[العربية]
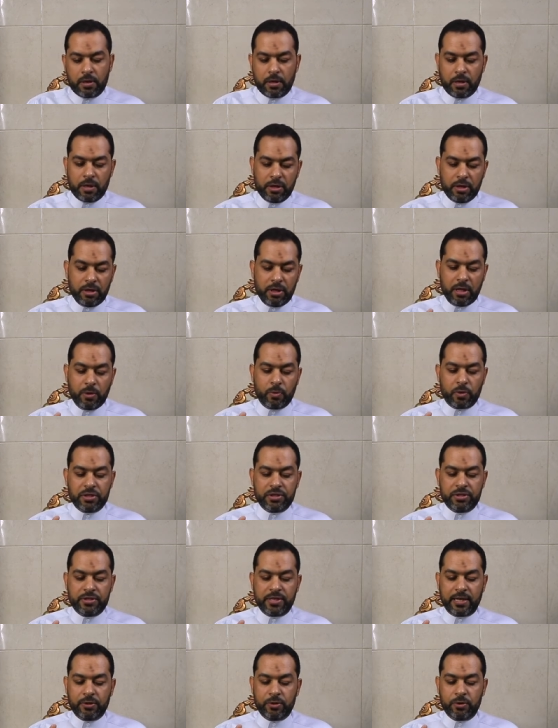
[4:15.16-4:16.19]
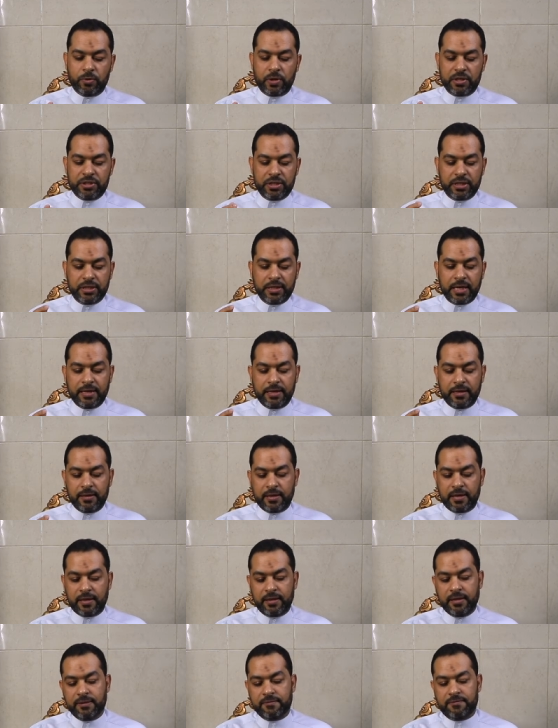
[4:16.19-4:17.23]
إني وجهت وجهي
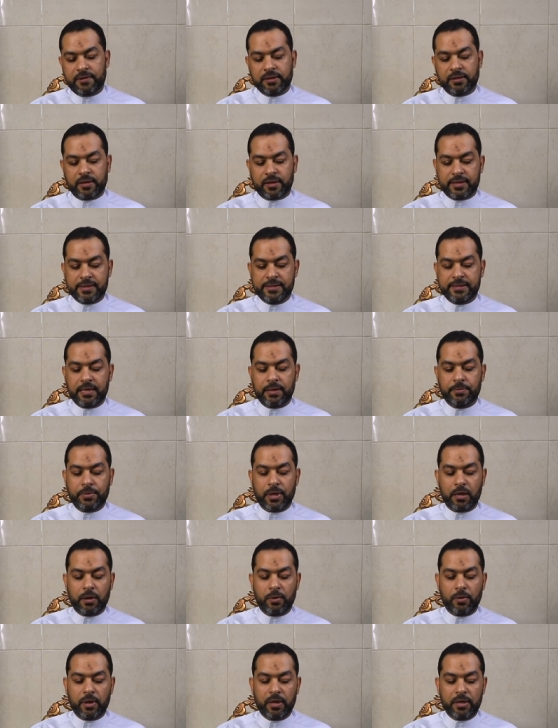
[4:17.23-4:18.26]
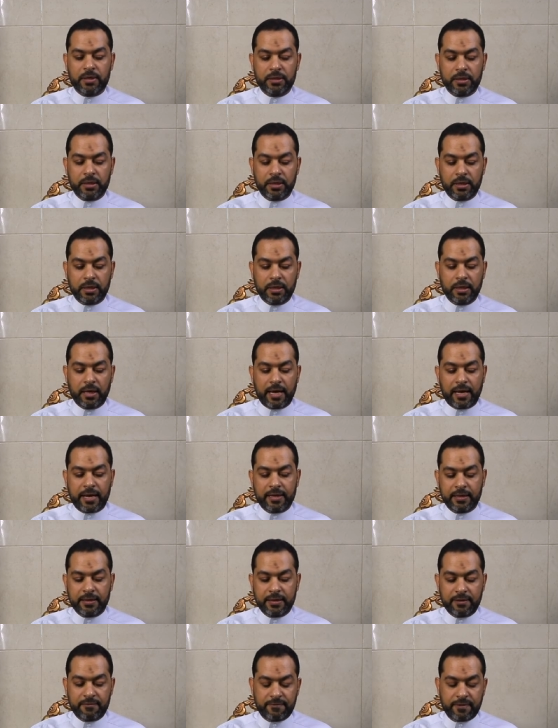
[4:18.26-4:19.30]
للذي فطر السماوات
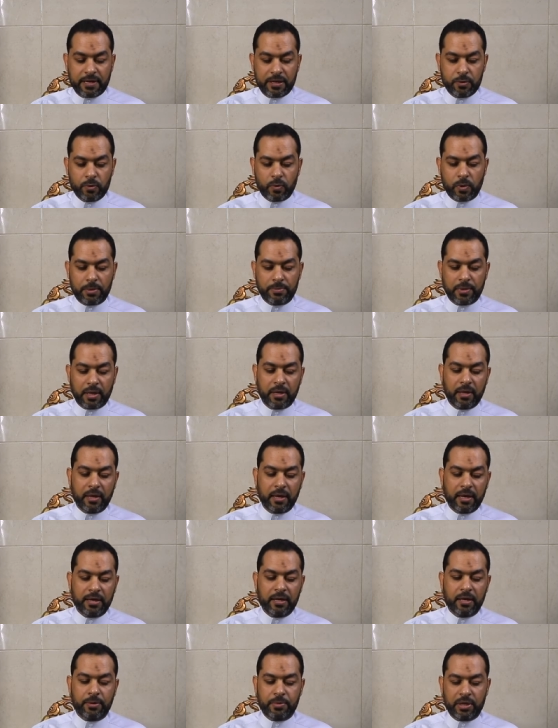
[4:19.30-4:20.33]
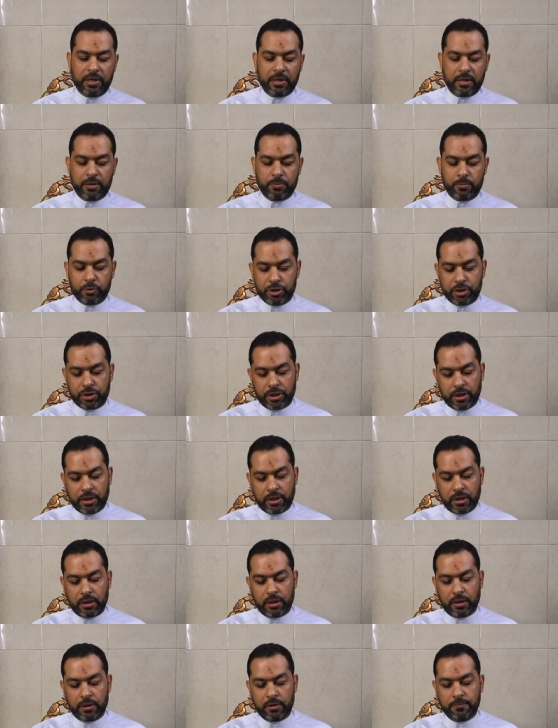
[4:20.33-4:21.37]
حنيفا وما أنا من
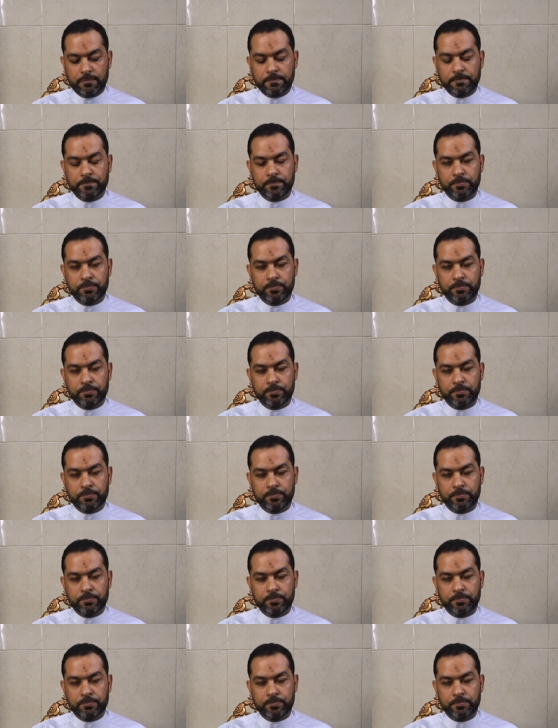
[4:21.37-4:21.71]
المشركين